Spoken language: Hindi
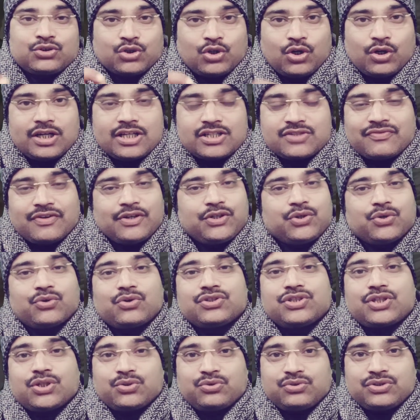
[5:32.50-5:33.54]
तो इस वीडियो
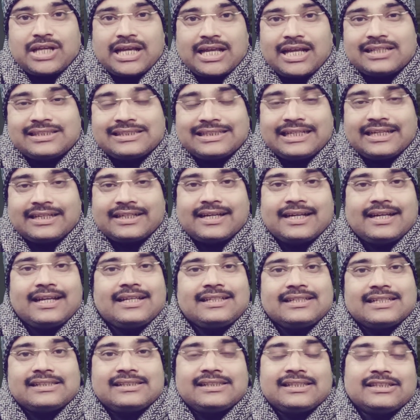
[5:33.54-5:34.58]
को जरूर ज़्यादा शेयर
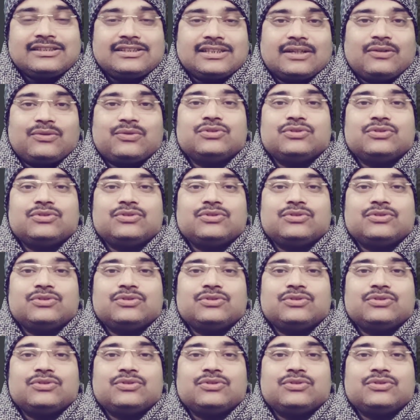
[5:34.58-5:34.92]
करें जिससे